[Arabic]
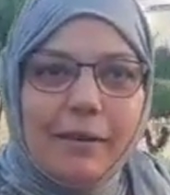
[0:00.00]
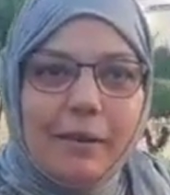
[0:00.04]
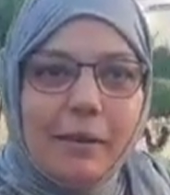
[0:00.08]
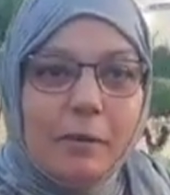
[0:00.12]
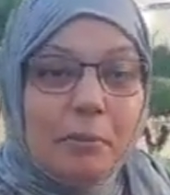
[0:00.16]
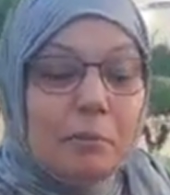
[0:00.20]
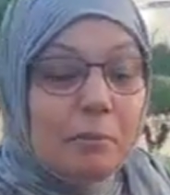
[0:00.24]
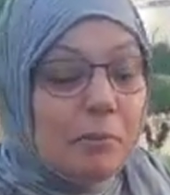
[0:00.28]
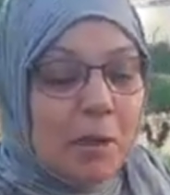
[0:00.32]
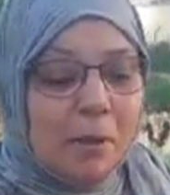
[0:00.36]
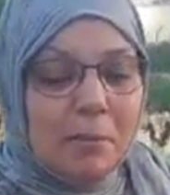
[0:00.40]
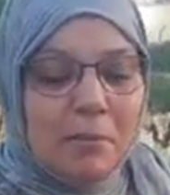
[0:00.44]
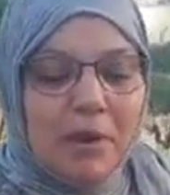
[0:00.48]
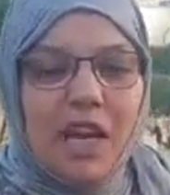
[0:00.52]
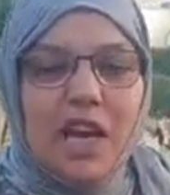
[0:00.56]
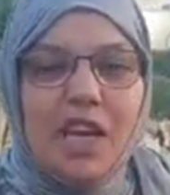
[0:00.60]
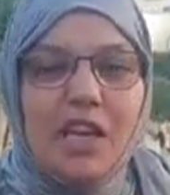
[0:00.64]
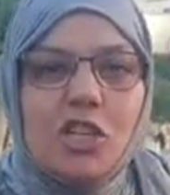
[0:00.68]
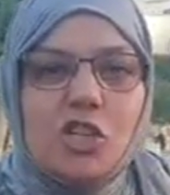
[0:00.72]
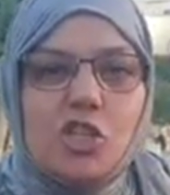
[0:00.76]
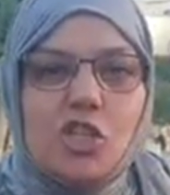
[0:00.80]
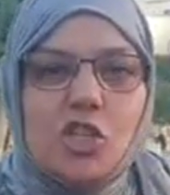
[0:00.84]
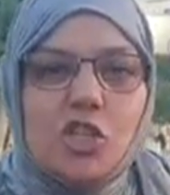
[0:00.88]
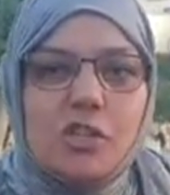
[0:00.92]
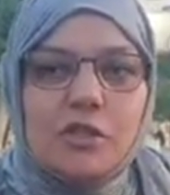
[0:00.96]
ما
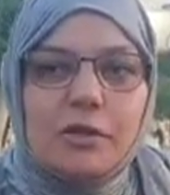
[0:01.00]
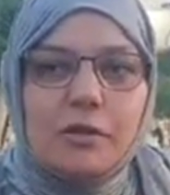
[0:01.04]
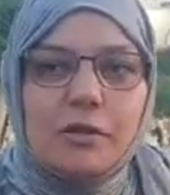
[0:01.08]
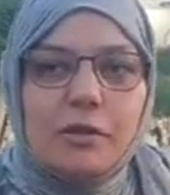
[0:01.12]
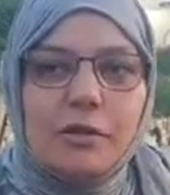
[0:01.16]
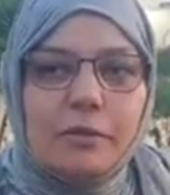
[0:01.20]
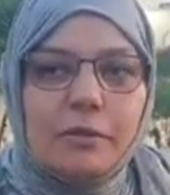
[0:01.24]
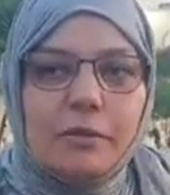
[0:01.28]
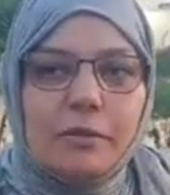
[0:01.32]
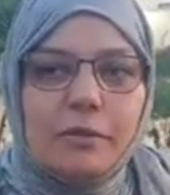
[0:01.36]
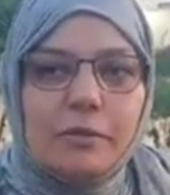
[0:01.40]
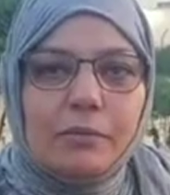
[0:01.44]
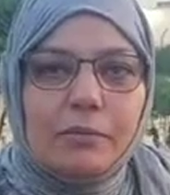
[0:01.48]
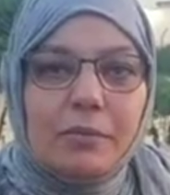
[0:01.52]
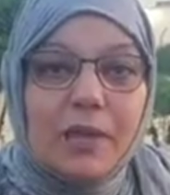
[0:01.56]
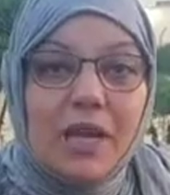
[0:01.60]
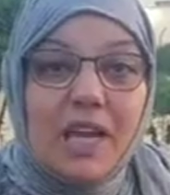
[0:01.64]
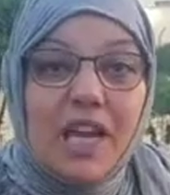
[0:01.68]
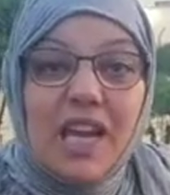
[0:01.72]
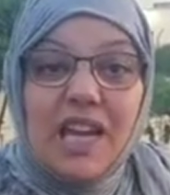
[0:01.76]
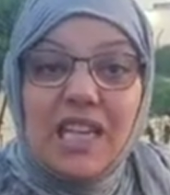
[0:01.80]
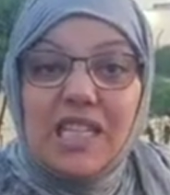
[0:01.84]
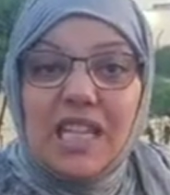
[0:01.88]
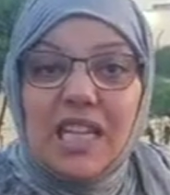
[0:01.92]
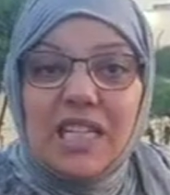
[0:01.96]
يمكنش
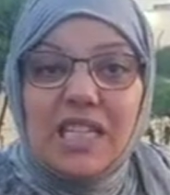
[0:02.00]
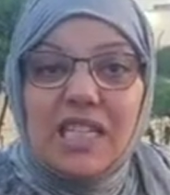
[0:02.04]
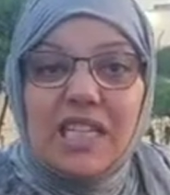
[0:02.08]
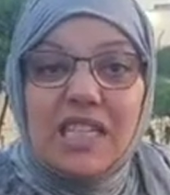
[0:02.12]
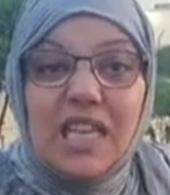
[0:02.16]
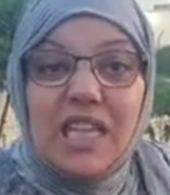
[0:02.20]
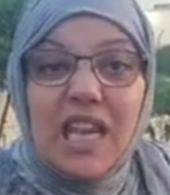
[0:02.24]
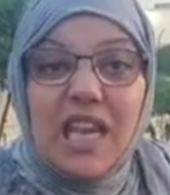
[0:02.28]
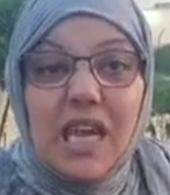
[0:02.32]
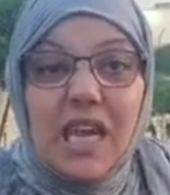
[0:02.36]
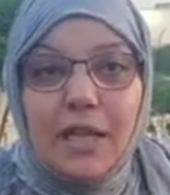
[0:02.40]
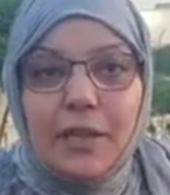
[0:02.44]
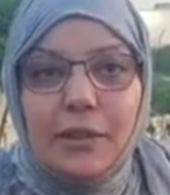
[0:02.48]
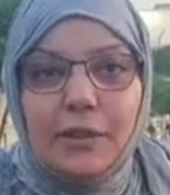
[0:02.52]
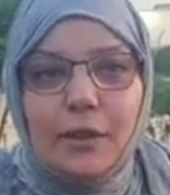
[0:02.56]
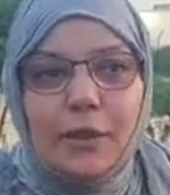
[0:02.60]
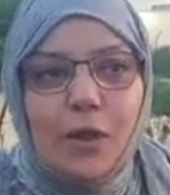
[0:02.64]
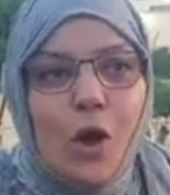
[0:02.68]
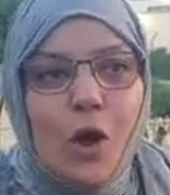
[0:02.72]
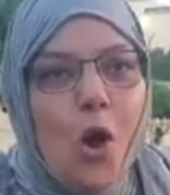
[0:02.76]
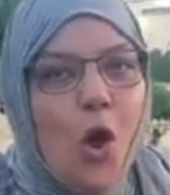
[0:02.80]
حيت هاد السيد